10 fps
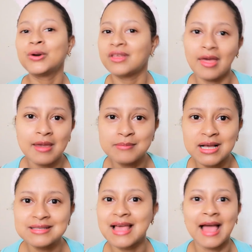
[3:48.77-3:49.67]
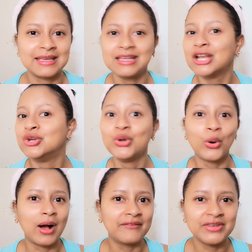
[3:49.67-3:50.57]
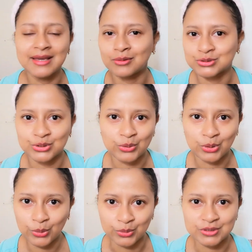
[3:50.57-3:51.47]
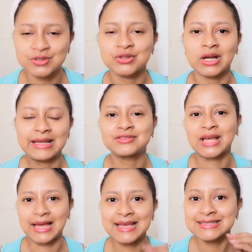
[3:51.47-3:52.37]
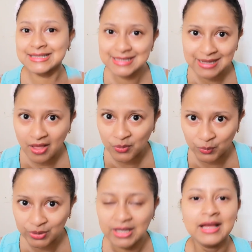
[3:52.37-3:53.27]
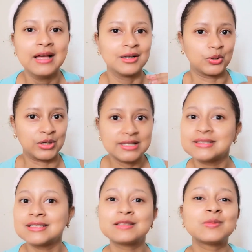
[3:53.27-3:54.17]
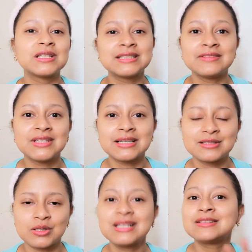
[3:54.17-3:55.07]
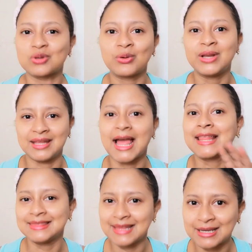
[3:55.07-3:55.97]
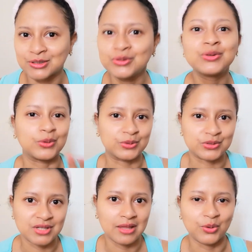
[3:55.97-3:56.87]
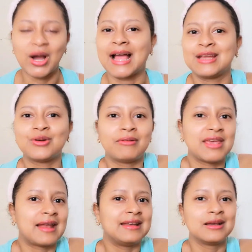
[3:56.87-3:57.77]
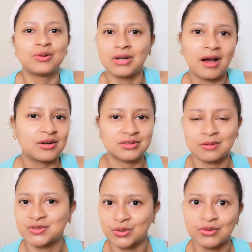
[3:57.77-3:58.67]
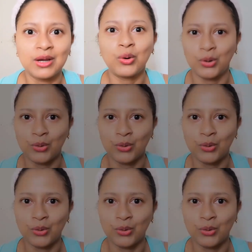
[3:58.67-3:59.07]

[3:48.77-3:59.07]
porque además ahí no había otro color. O sea, este secador con estas especificaciones solo venía negro con rosado. Ahí no había ninguna otra opción de